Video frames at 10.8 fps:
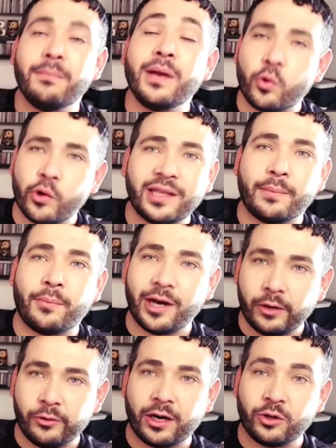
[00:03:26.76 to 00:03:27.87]
me cuesta
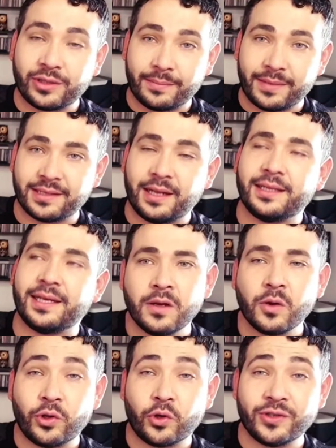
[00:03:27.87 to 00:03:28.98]
ponerle una nota más alta.
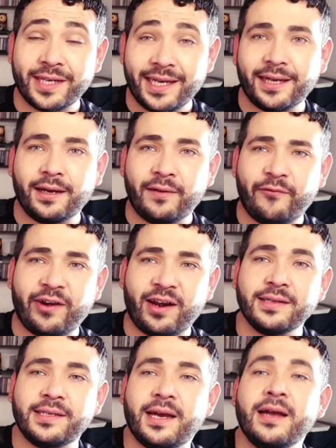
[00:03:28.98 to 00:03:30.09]
Cuando conseguí esta gran
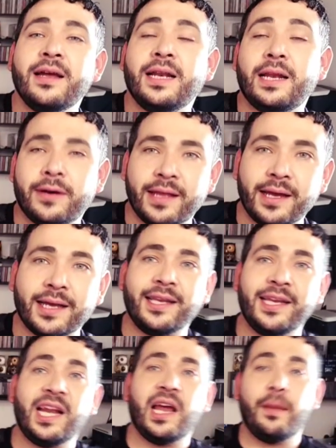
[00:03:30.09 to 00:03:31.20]
fragancia, la verdad que
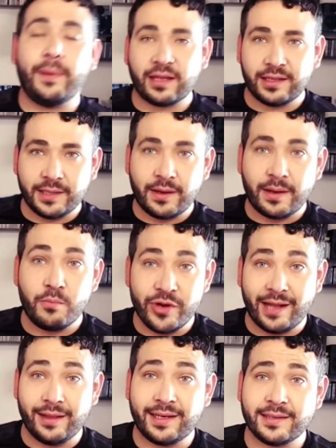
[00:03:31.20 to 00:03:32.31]
tenía las expectativas muy
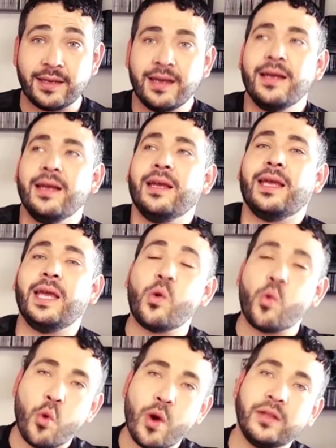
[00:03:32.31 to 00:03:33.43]
altas y
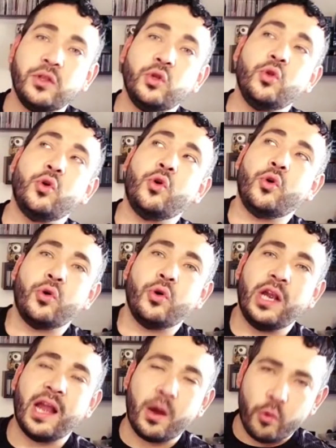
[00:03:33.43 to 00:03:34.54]
cuando
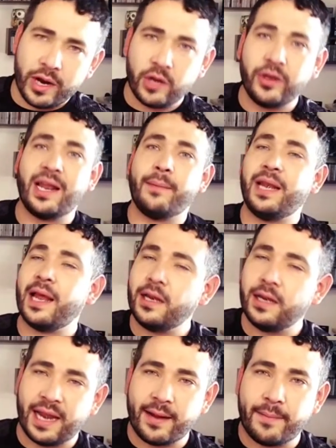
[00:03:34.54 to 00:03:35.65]
la abuelo y
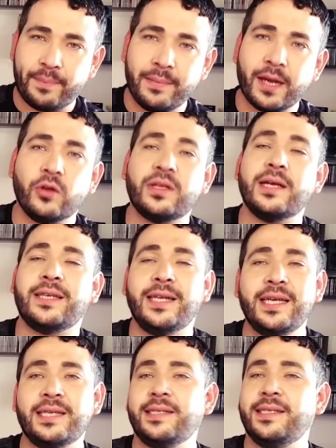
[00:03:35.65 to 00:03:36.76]
la, primera nota de
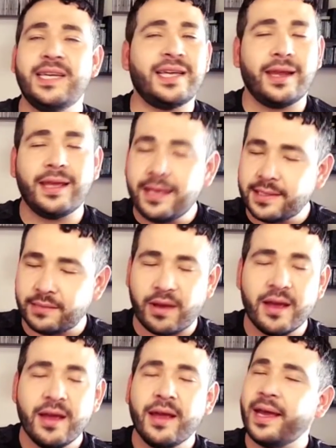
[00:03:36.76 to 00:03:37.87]
salida sigue riquísima,
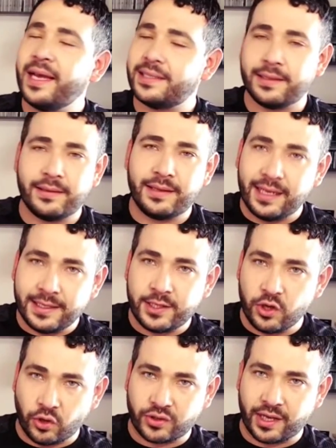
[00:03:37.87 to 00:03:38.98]
es
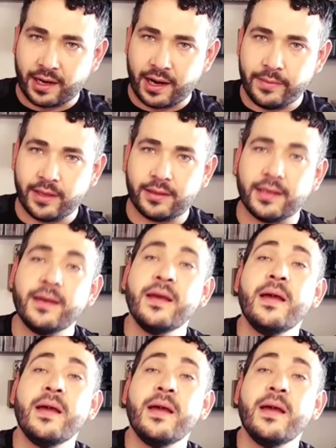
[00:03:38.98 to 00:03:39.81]
deliciosa realmente,